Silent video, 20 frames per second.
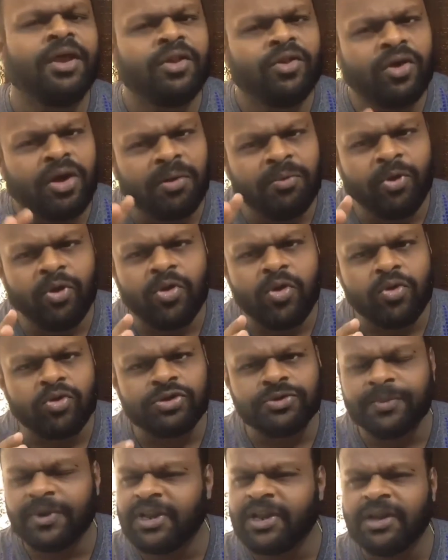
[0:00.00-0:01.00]
तो हम लोगों को
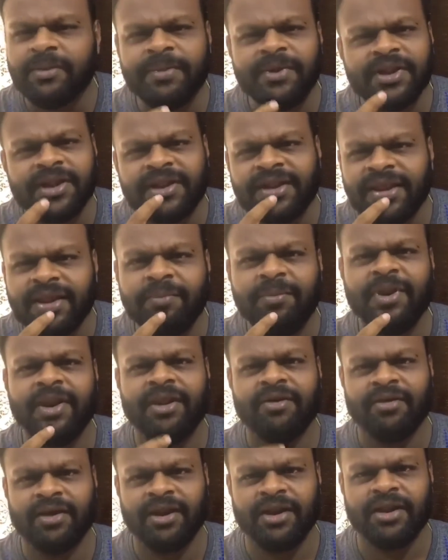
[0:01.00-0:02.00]
कुछ मदद विदत नहीं
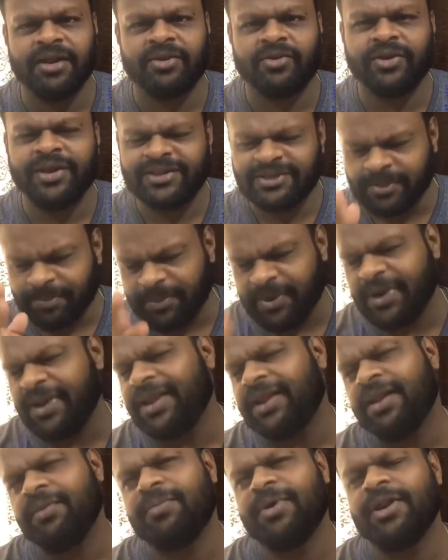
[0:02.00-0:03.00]
मिलने वाली है तो ये सपना
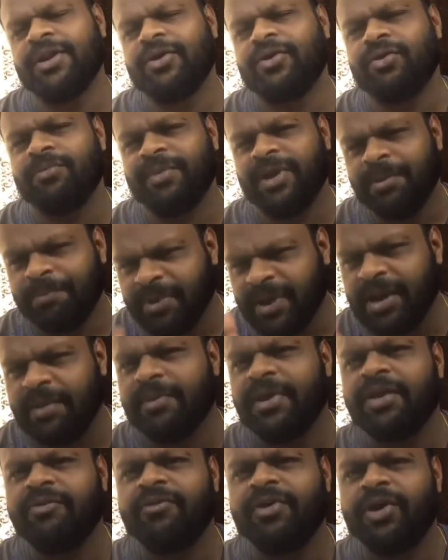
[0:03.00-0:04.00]
देखना बंद करो मैंने पहले
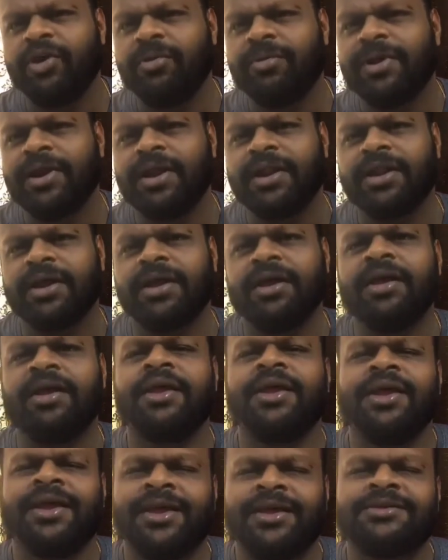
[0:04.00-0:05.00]
भी एक वीडियो बनाया था
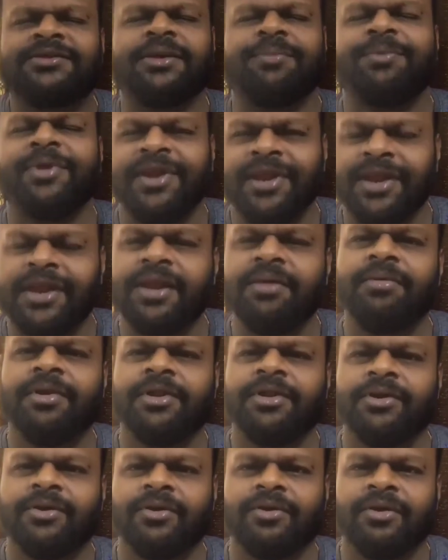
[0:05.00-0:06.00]
सपने देखने
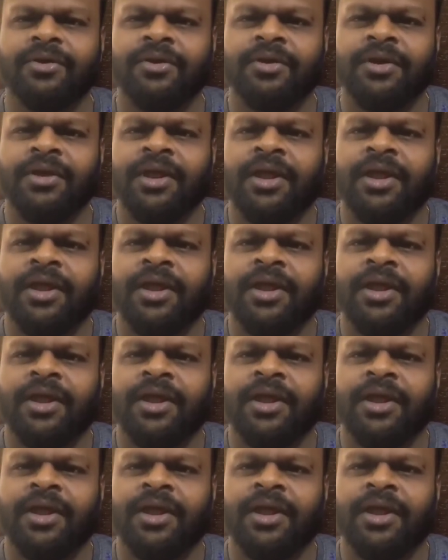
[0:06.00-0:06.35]
बंद करो